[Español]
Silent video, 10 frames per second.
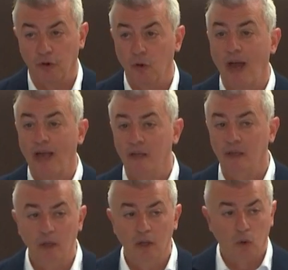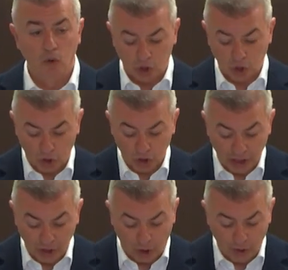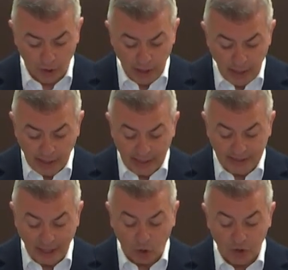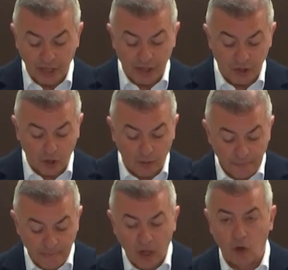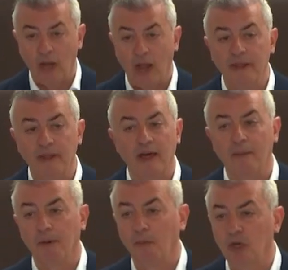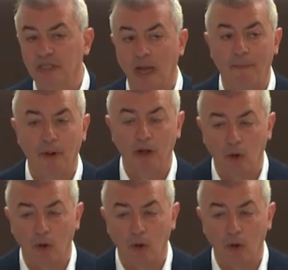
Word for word: No hay un solo sector que esté contento con la medida propuesta por el